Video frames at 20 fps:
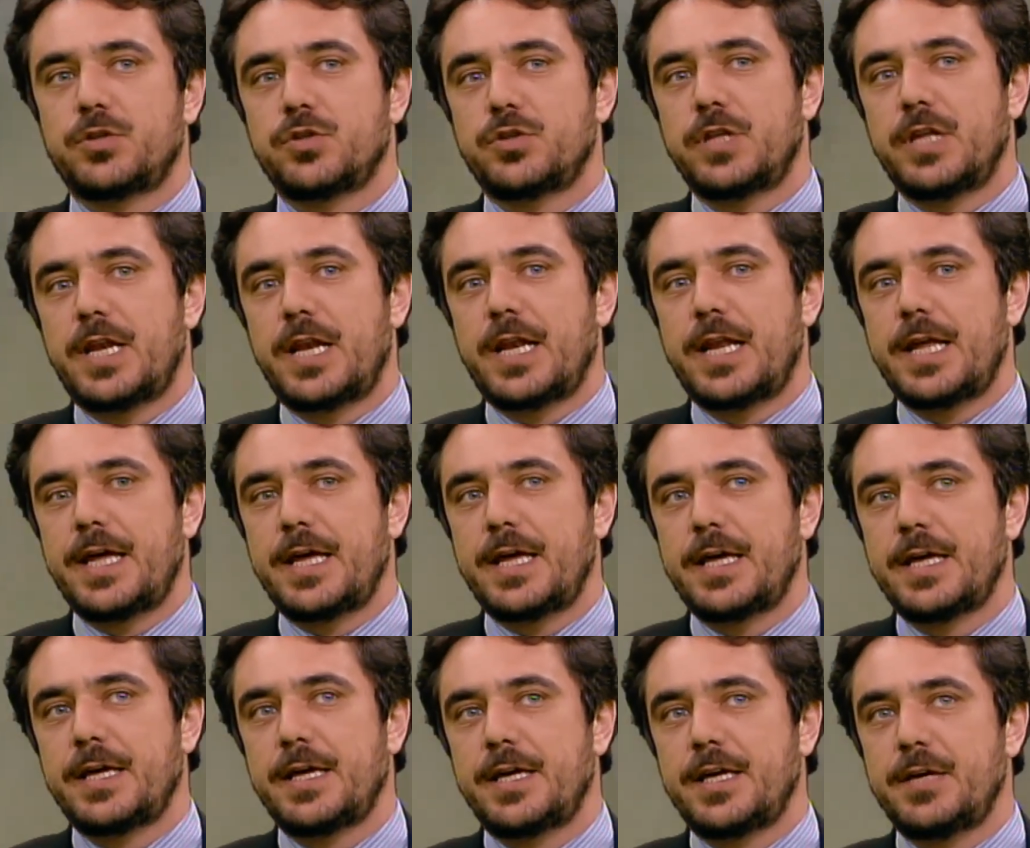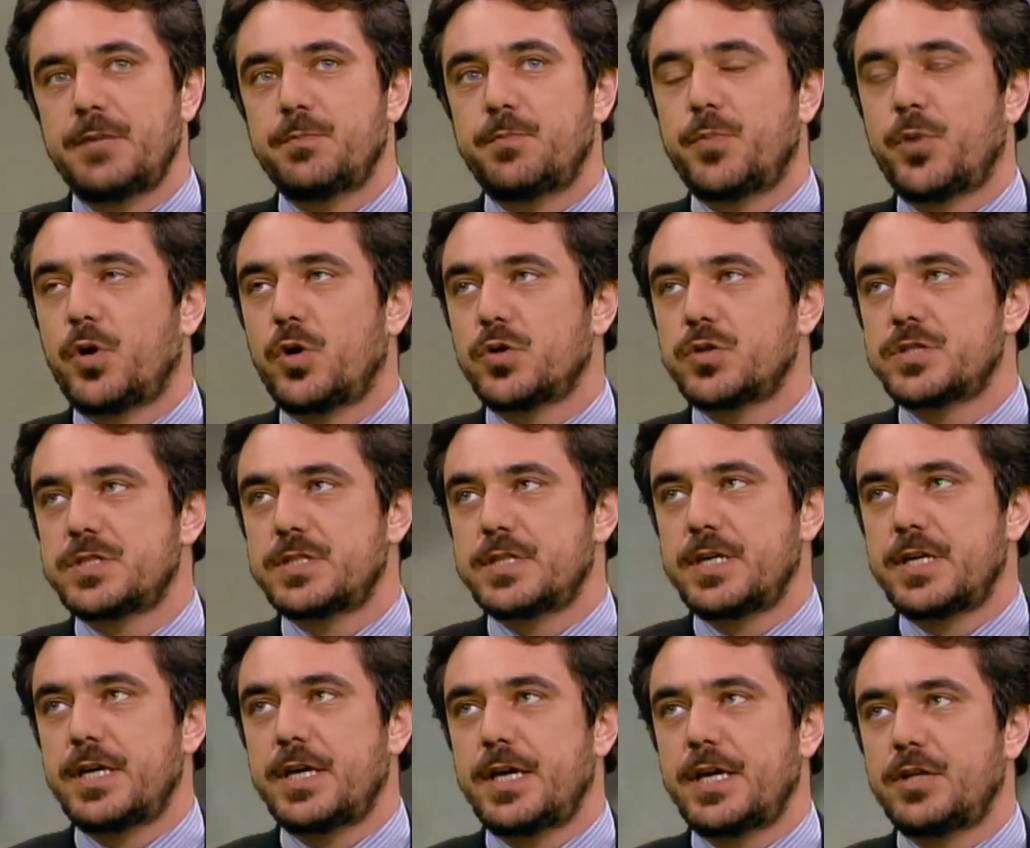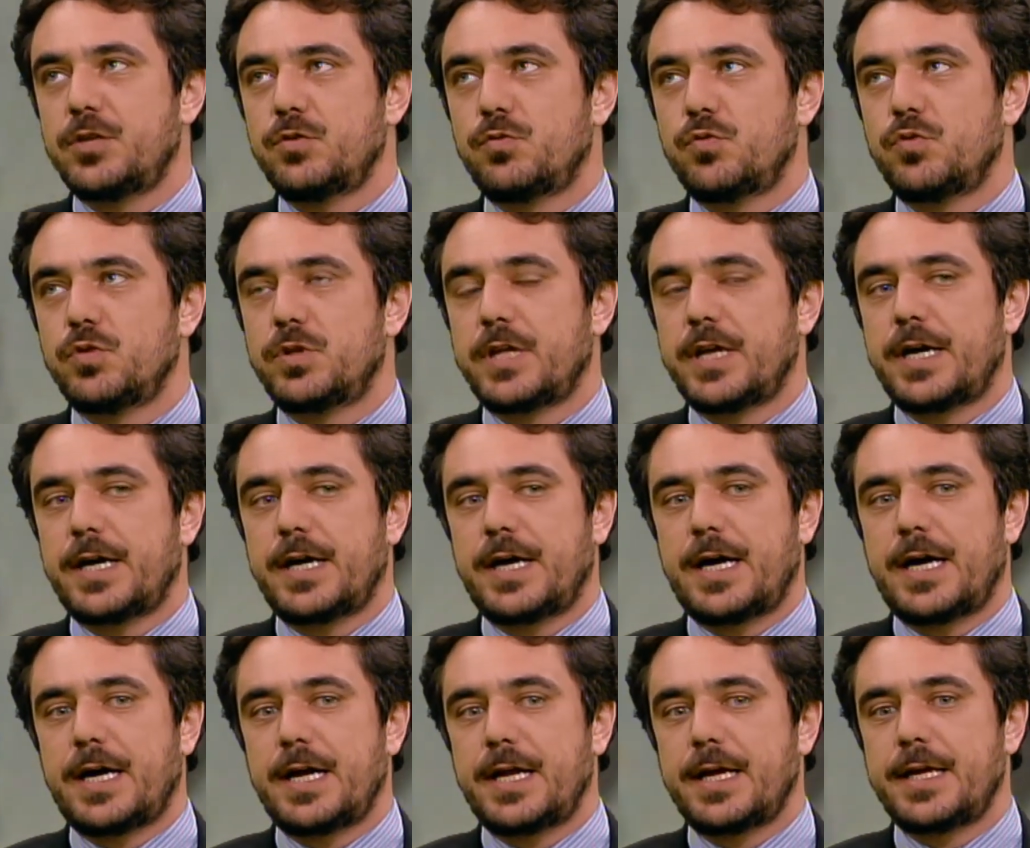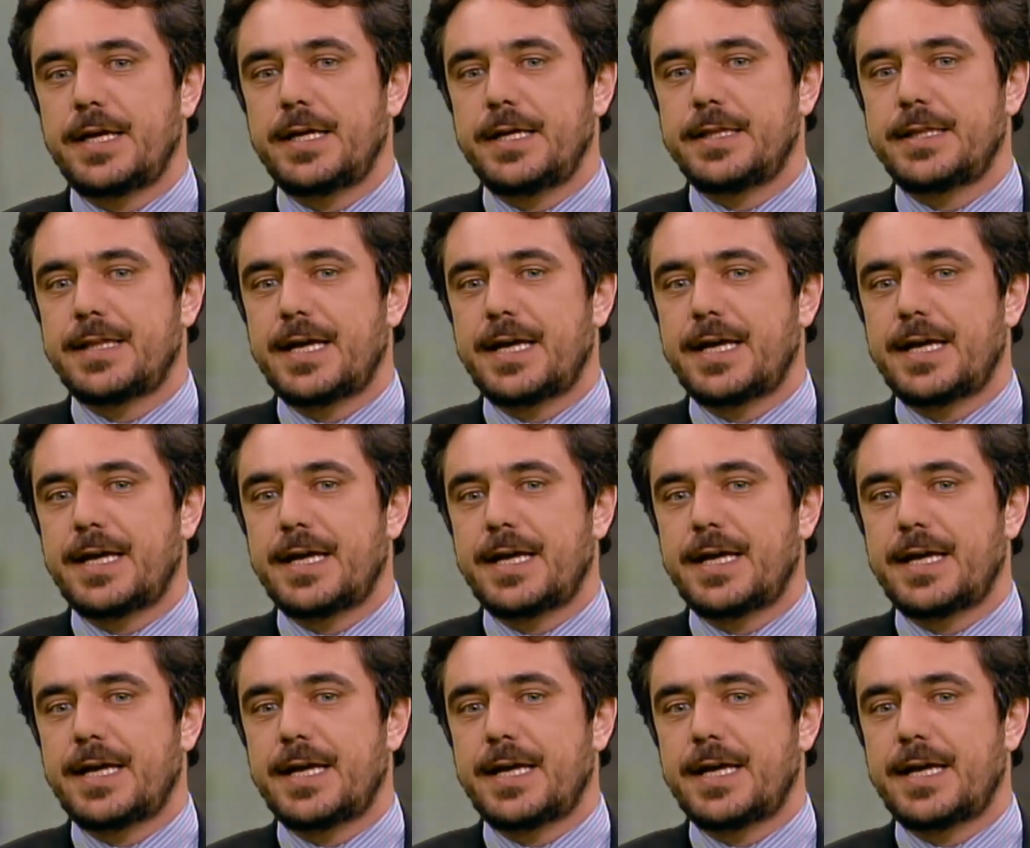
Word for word: delle imposte è dovuta ai